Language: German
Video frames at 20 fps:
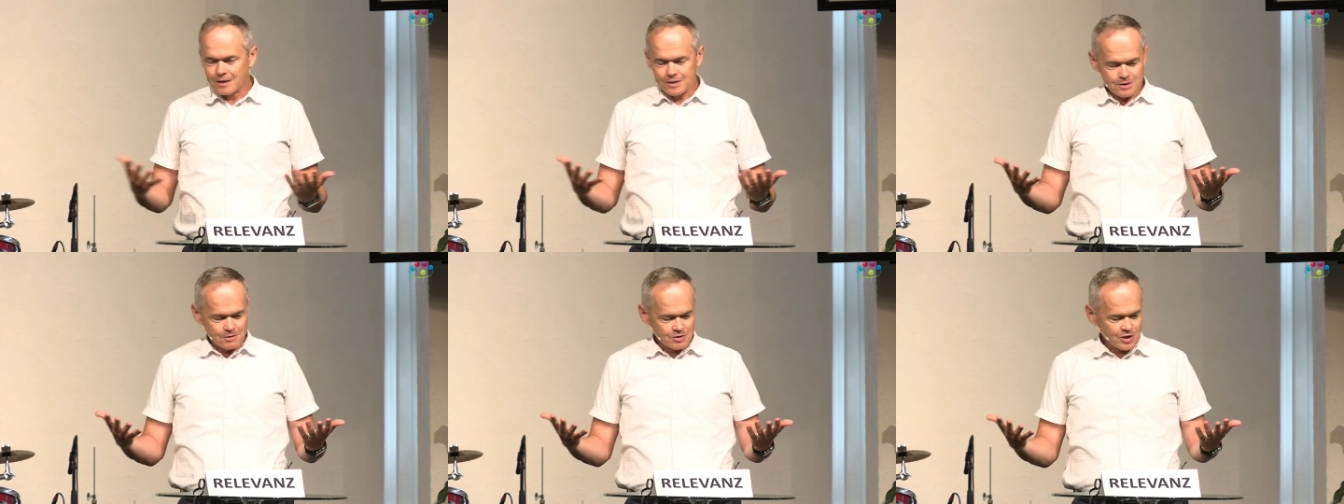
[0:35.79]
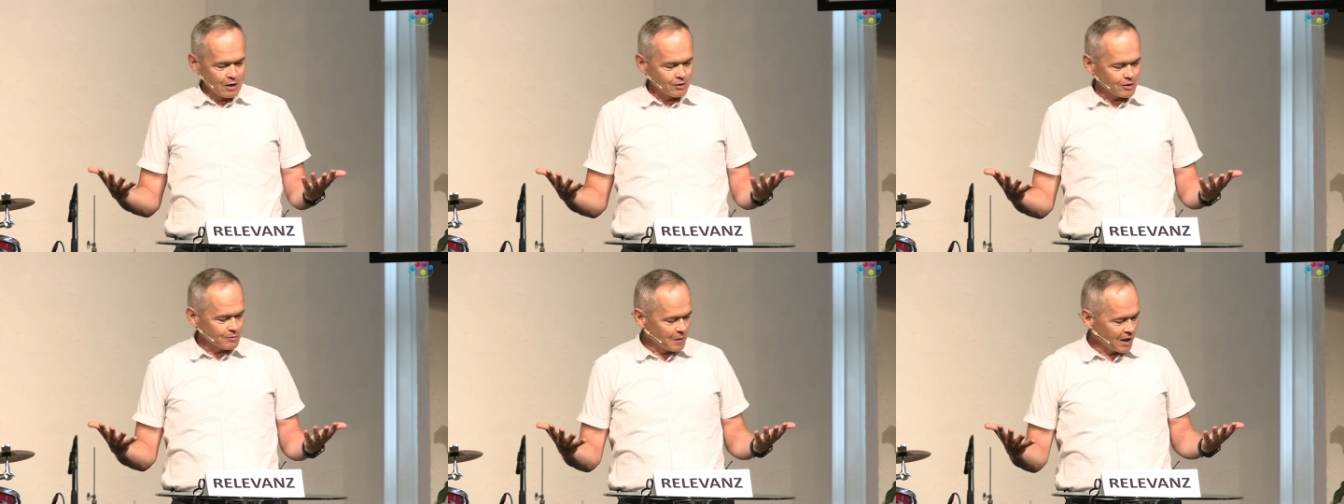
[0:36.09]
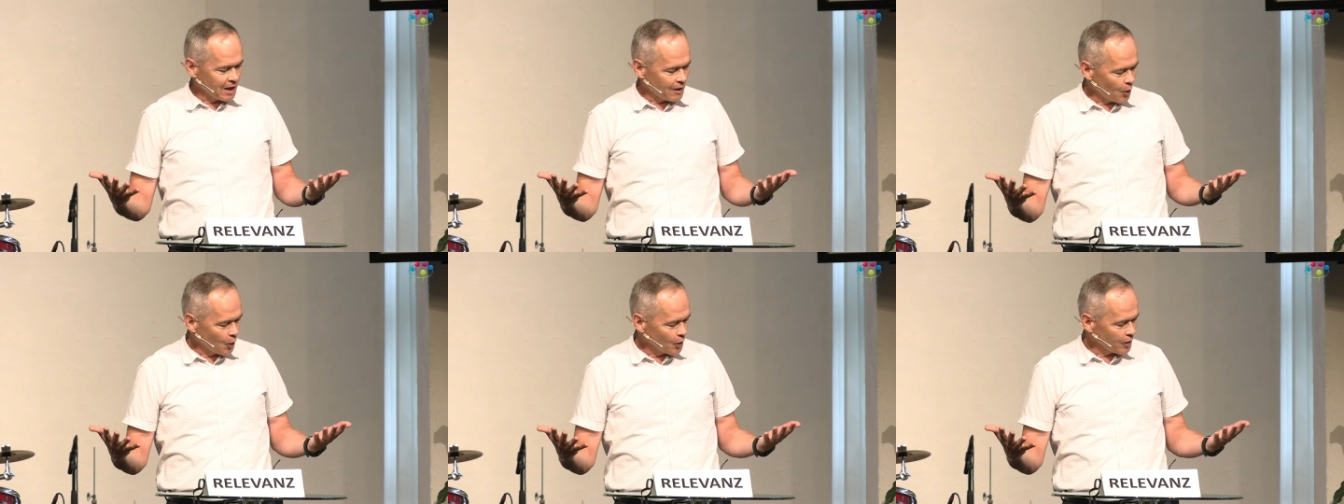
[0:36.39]
Schaut
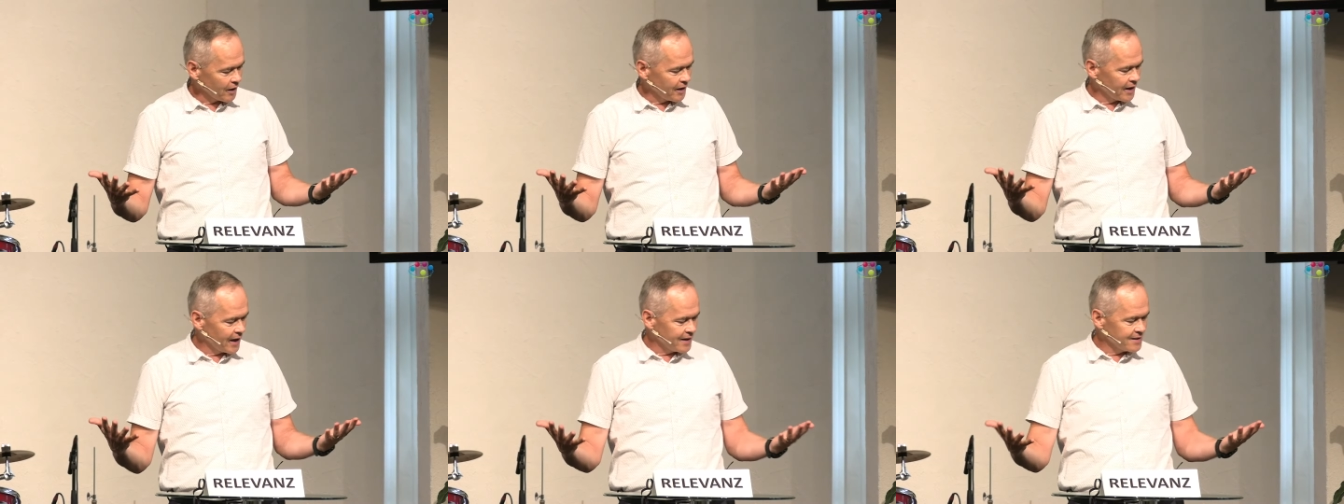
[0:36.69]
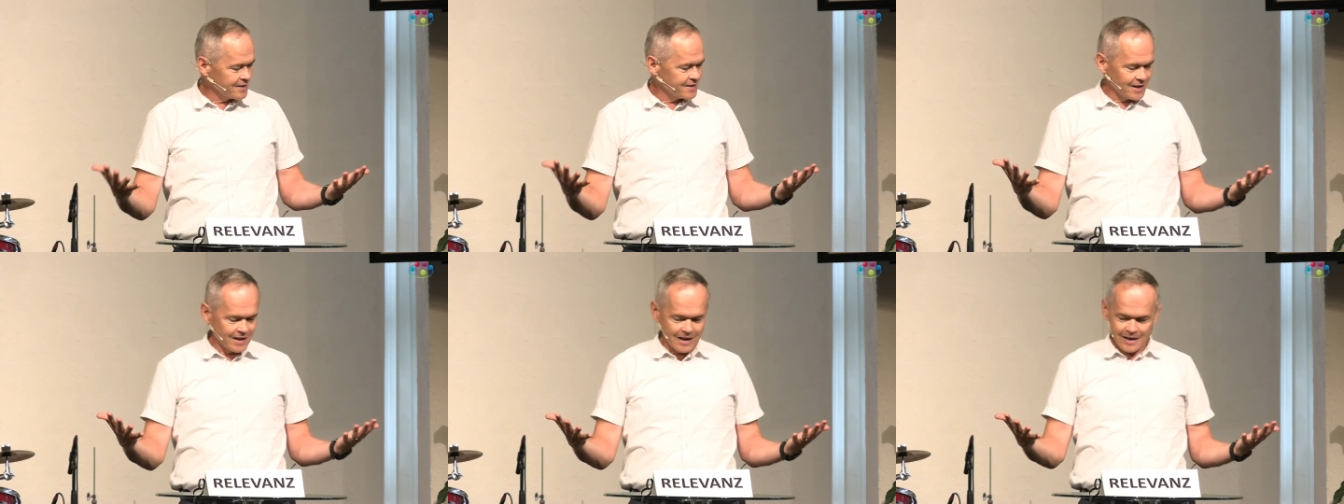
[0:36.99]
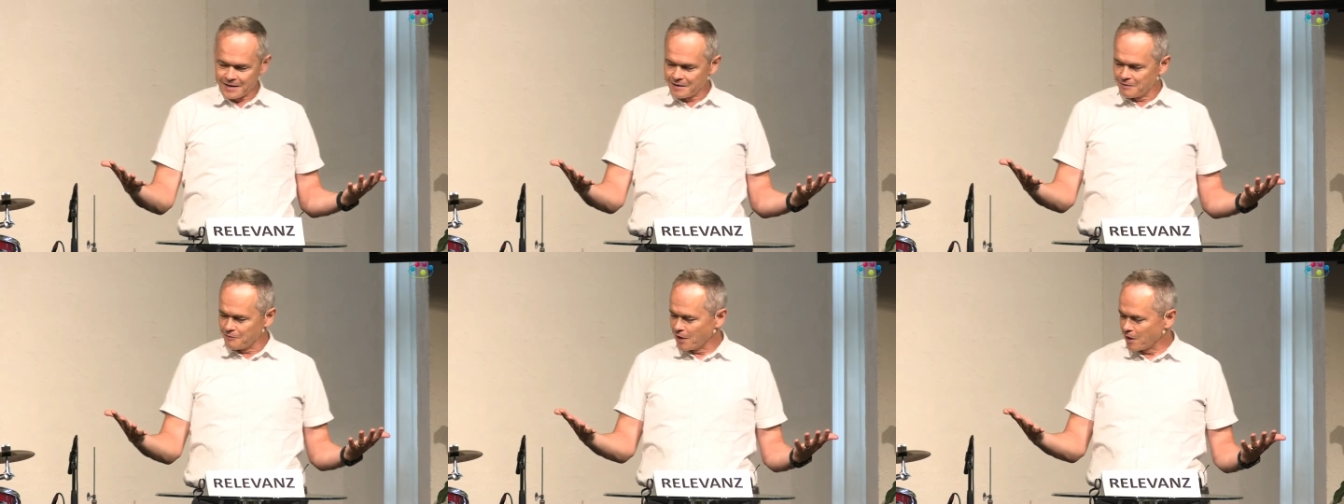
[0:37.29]
mal eure Hände
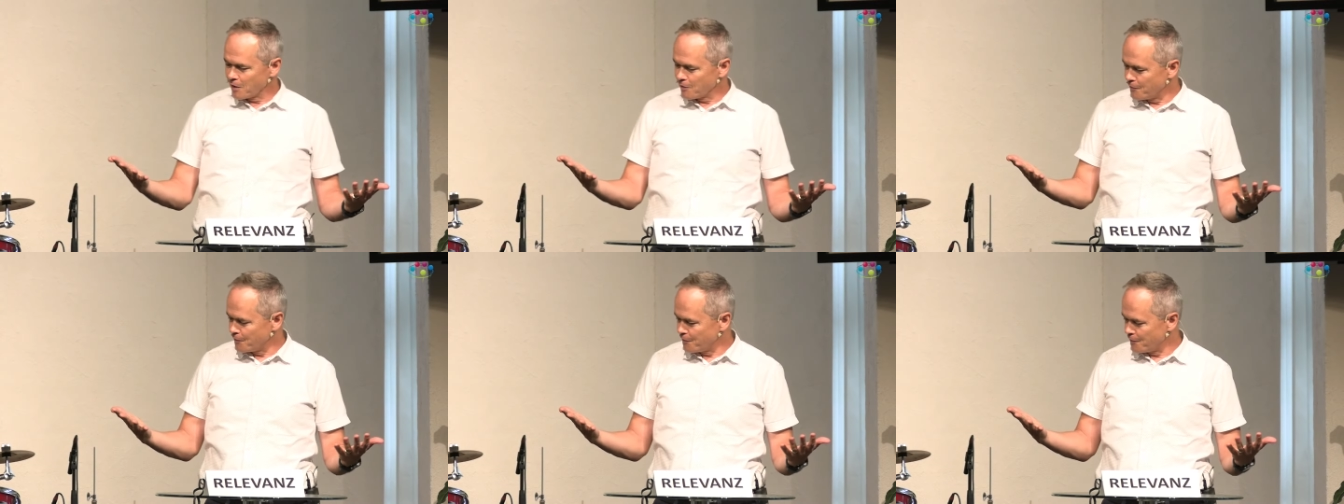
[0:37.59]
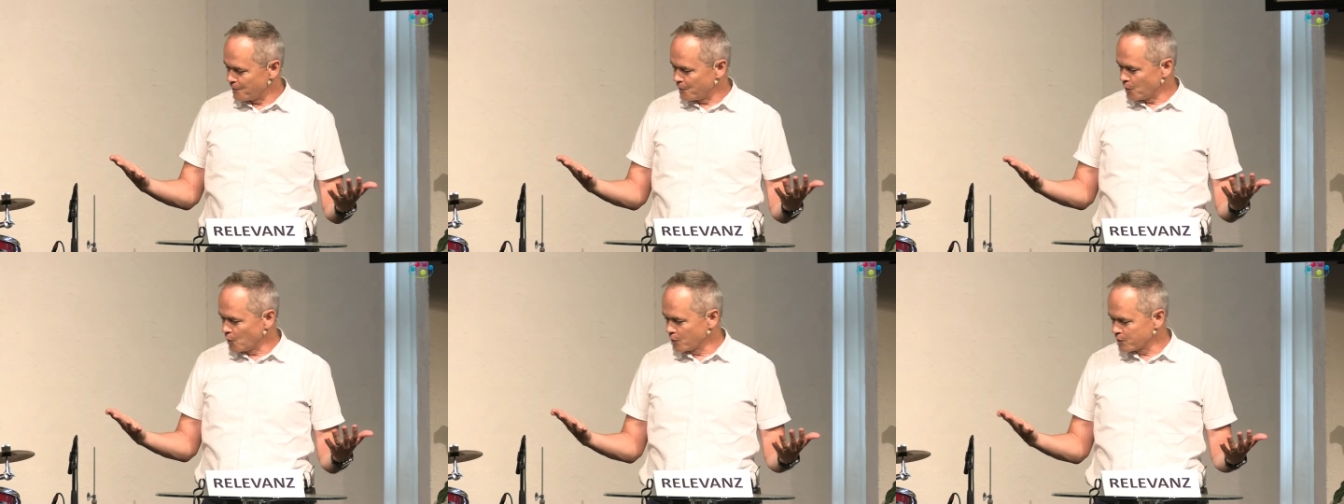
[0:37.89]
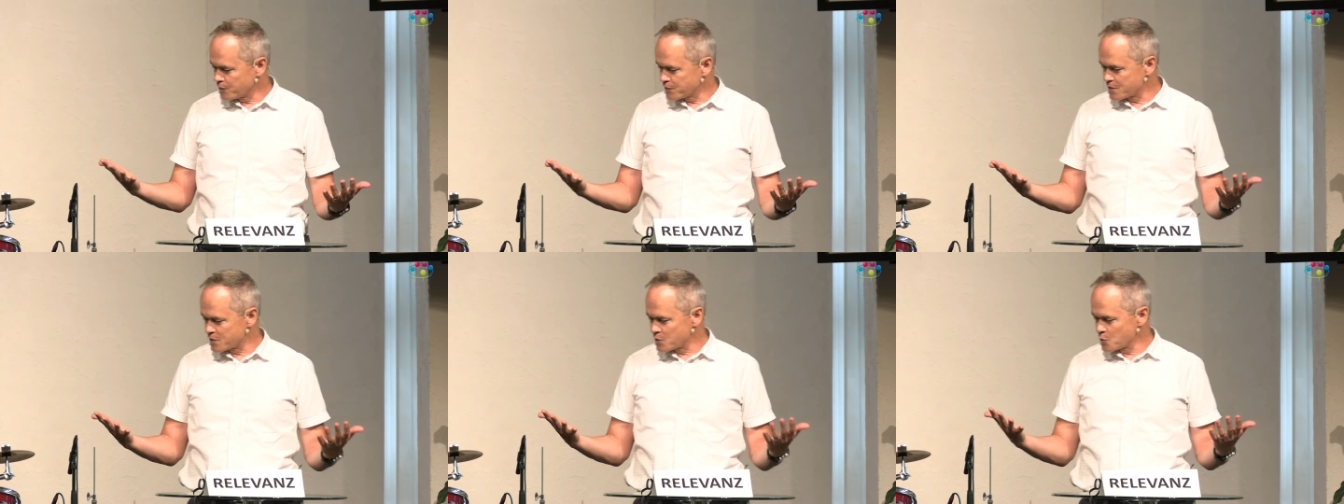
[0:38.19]
an.
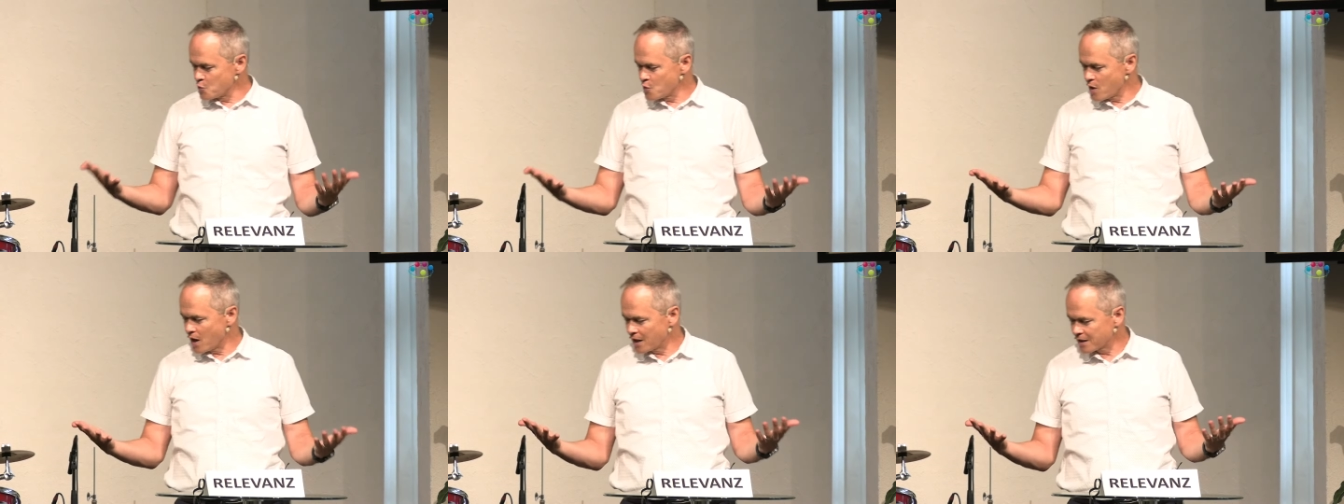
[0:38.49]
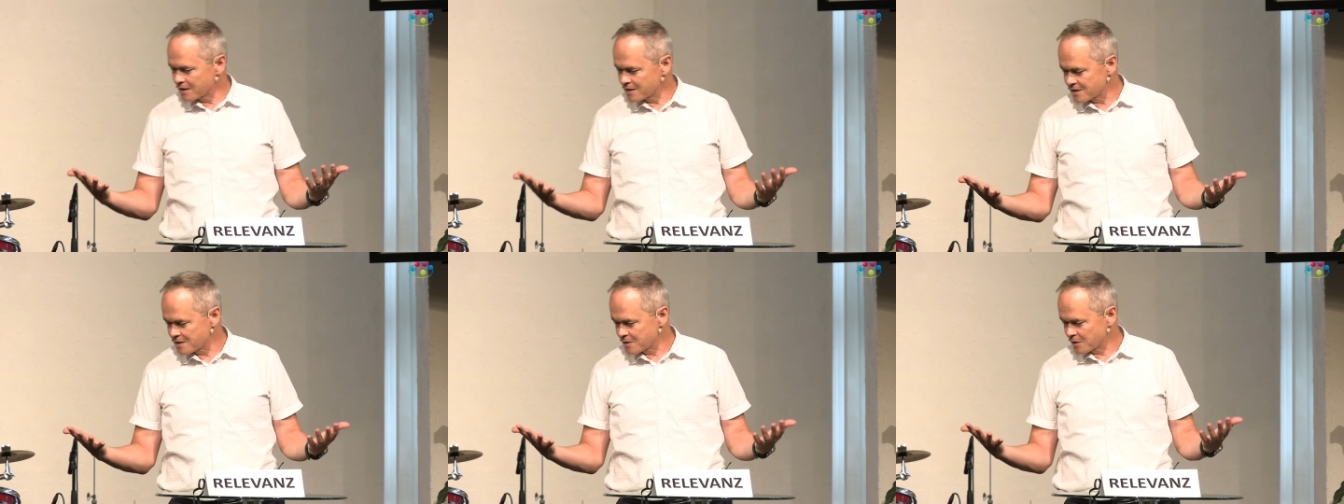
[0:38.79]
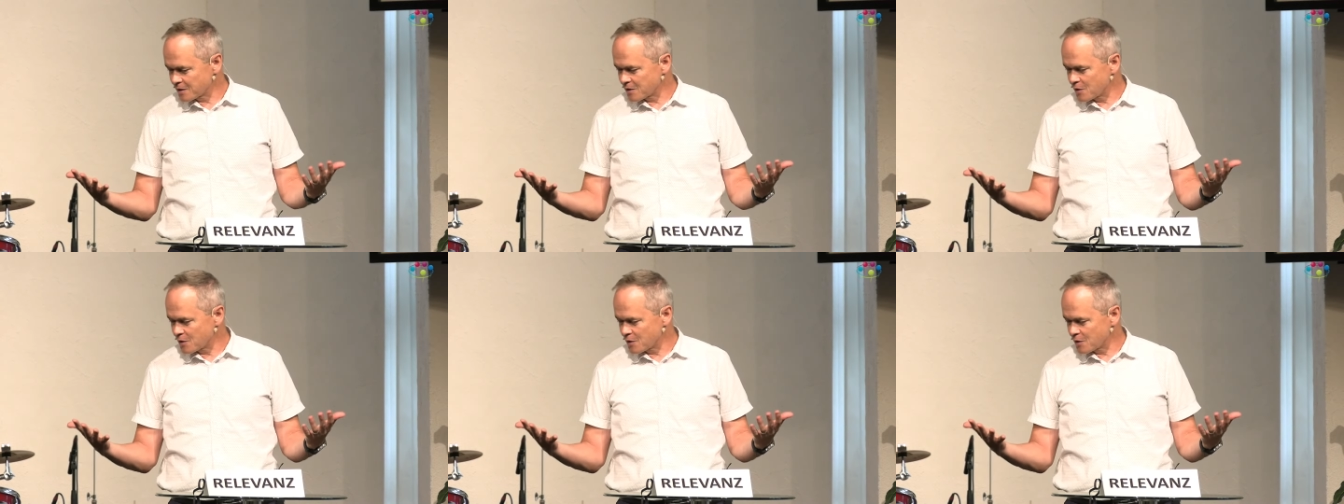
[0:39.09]
Wozu hat